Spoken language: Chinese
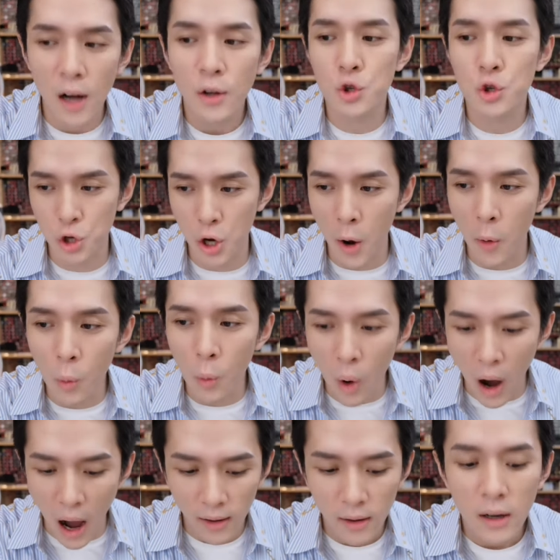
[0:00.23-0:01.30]
全
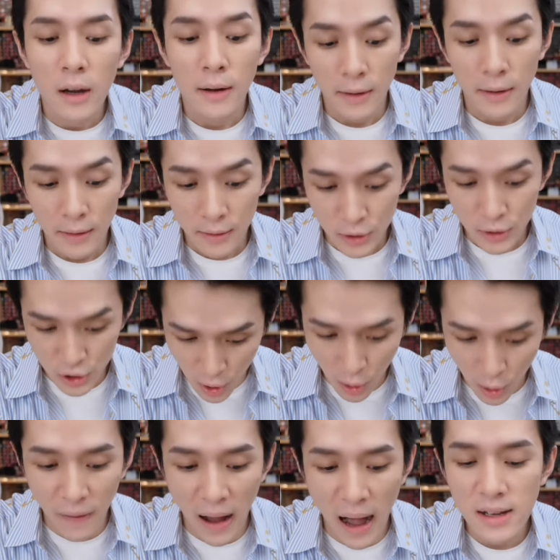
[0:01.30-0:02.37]
网
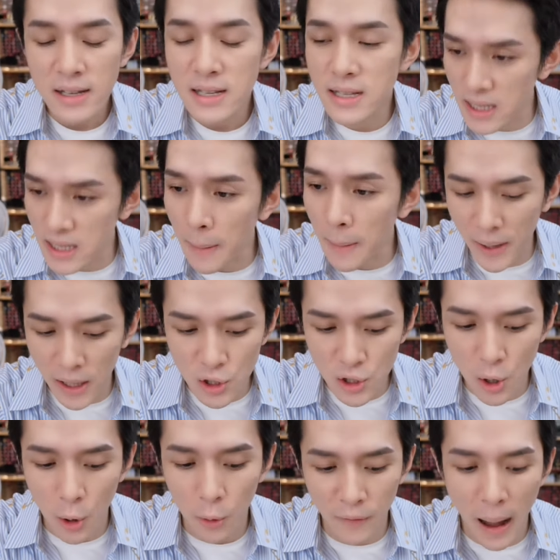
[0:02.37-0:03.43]
首发新品
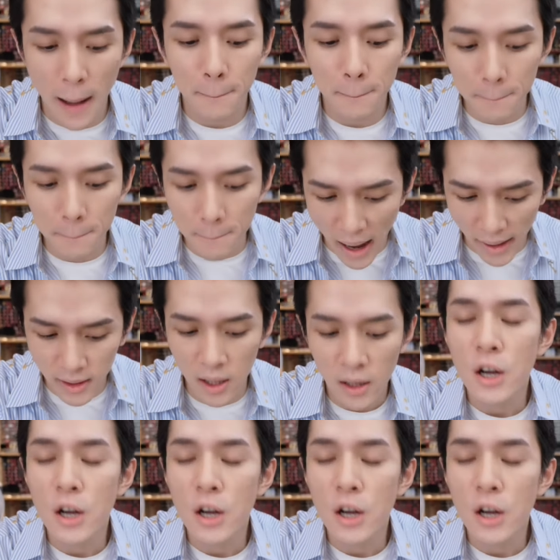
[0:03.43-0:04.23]
首发 Mac